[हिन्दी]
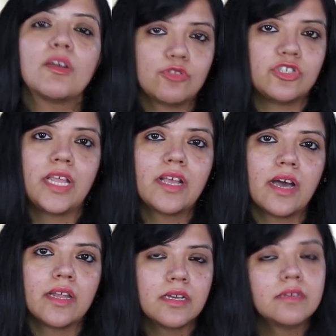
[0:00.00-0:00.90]
आपने कुछ नहीं
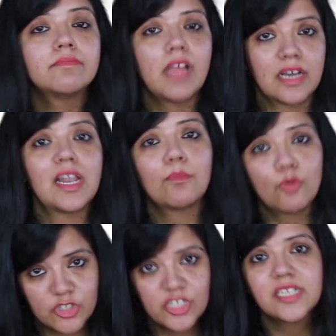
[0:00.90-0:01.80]
खाना अगर
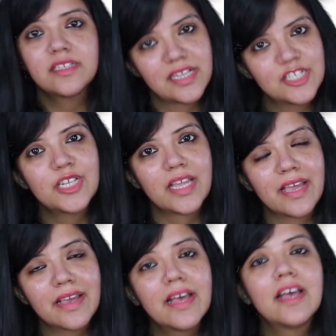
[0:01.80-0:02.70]
आपको अच्छे रिजल्ट
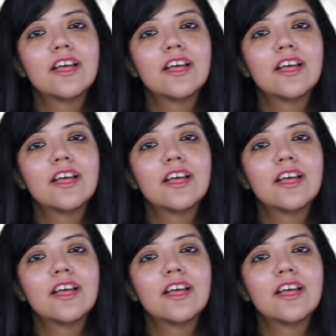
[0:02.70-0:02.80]
चाहिए